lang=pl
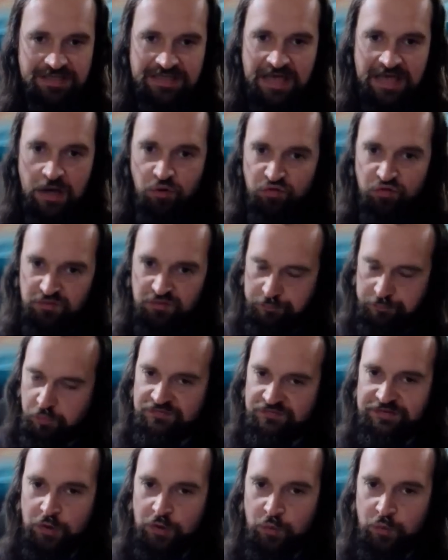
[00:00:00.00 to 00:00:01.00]
ja
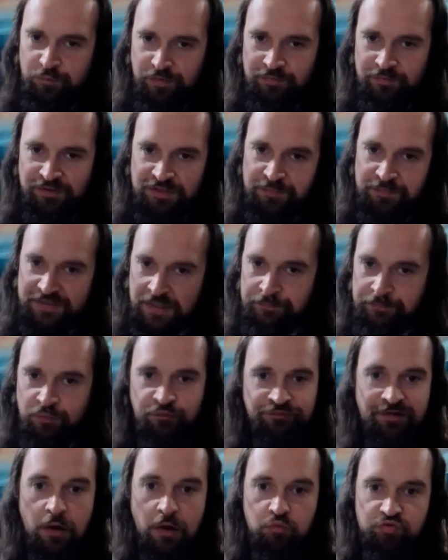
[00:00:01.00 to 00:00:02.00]
rozpoznałbym, gdyby tam był
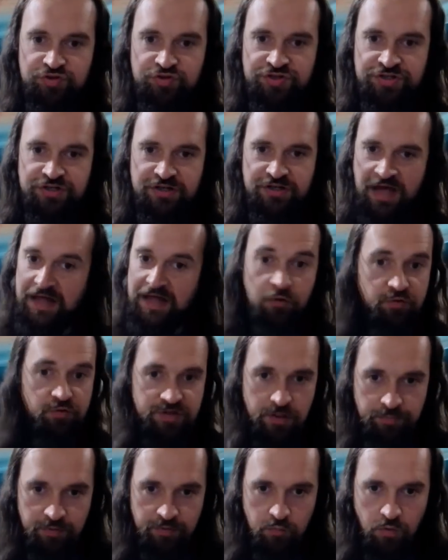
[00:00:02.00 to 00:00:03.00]
fałsz ale
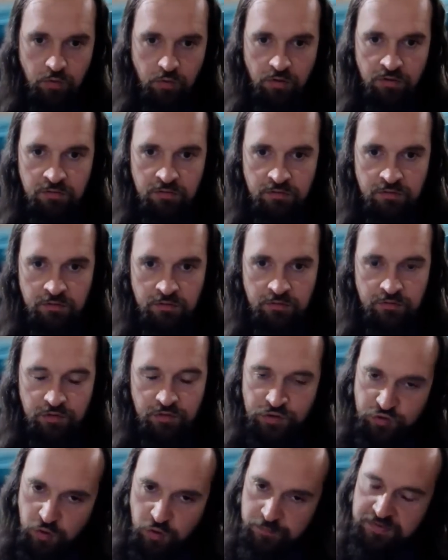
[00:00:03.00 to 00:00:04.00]
go nie było.
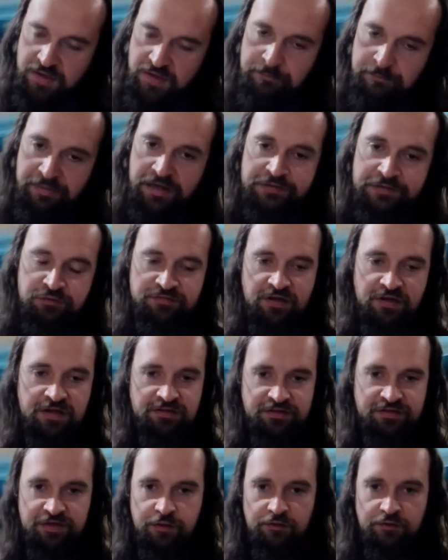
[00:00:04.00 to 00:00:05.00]
I to mnie bardzo
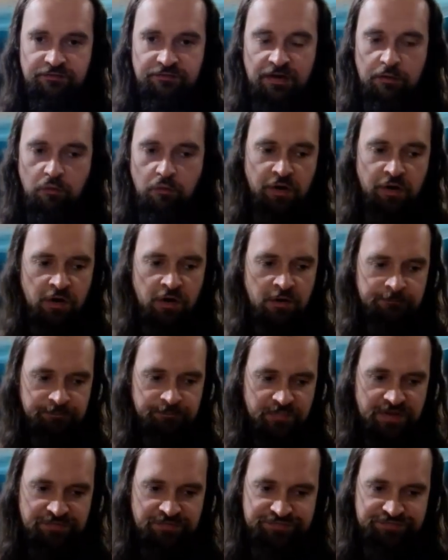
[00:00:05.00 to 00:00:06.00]
zaintrygowało.
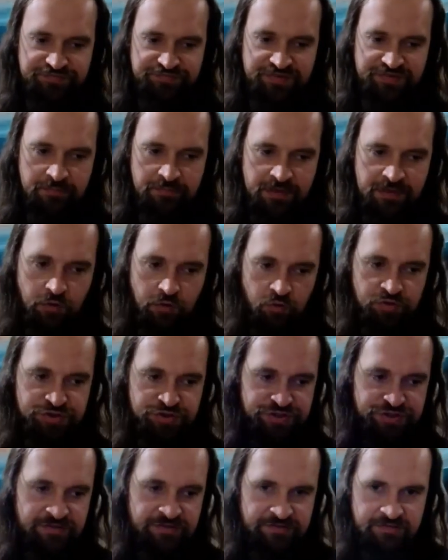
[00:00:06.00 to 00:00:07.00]
I w samej
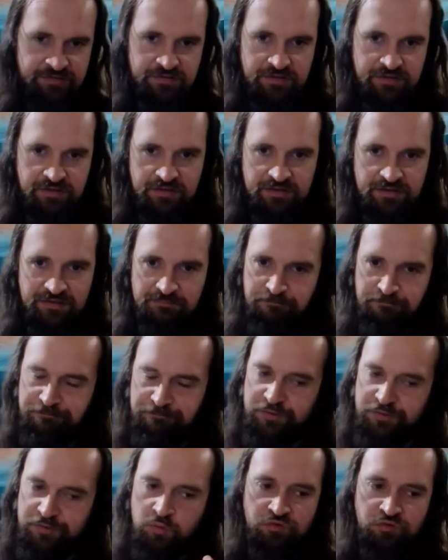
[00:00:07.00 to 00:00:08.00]
Gosi
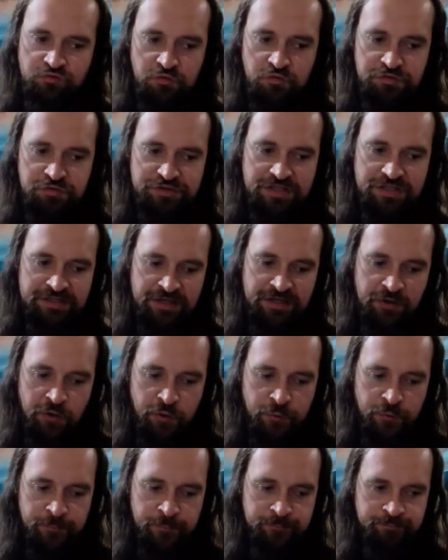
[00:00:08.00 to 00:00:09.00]
było coś
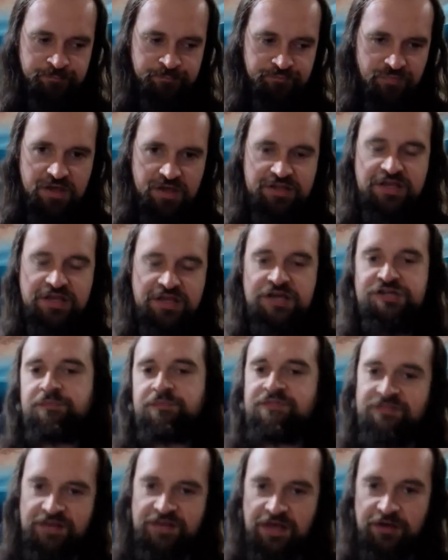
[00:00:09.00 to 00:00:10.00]
takiego
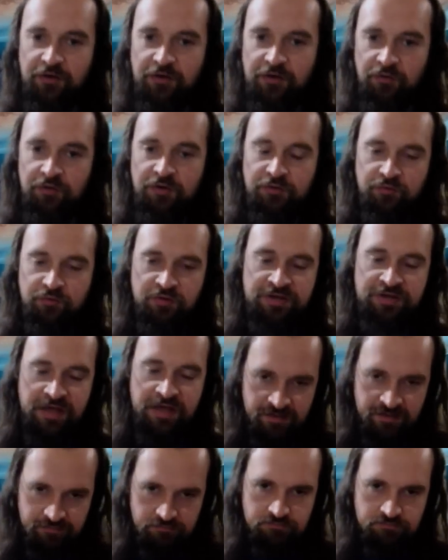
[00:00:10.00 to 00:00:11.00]
nieziemskiego. No i
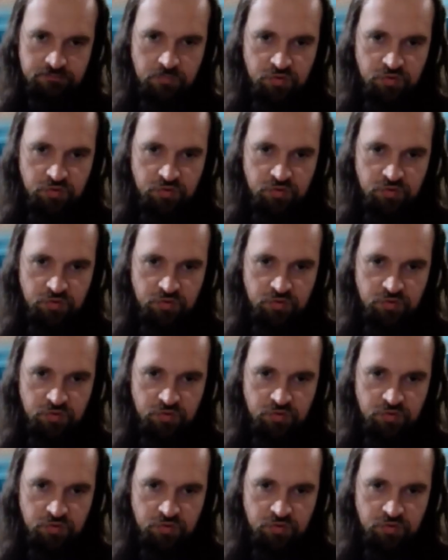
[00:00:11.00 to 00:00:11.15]
jak